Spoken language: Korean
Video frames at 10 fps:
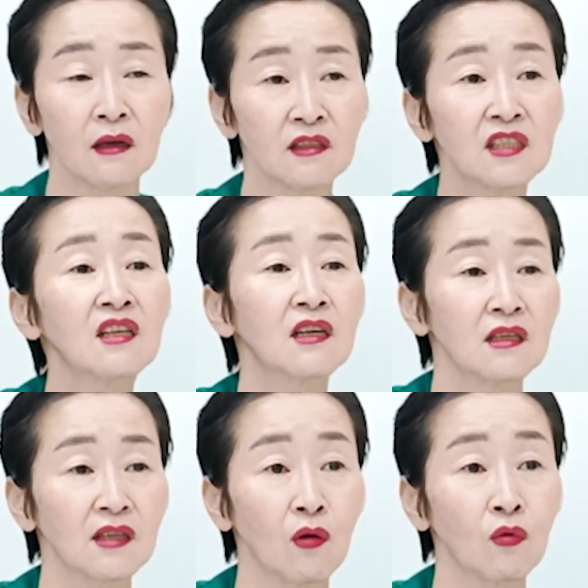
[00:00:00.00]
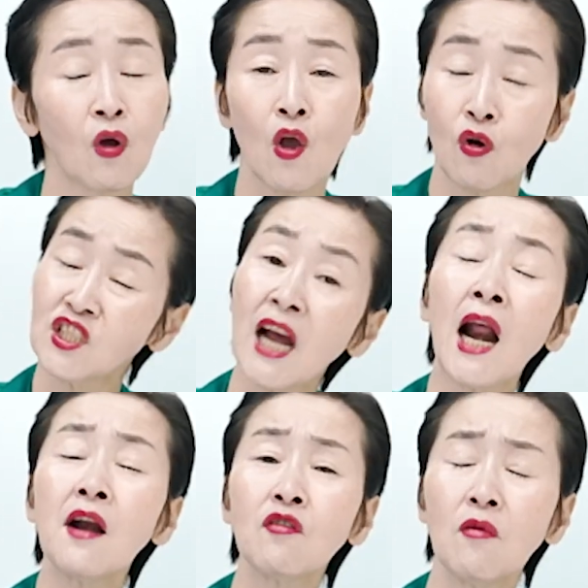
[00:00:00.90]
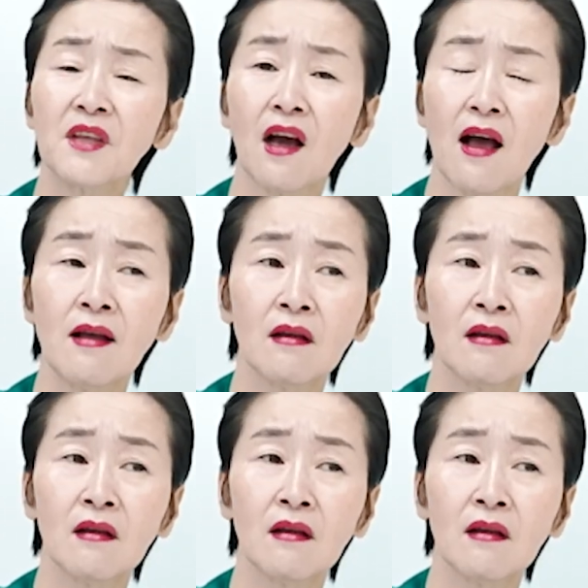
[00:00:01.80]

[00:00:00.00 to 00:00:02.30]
지들끼리 싸우고. 그거 잘하는 겁니까?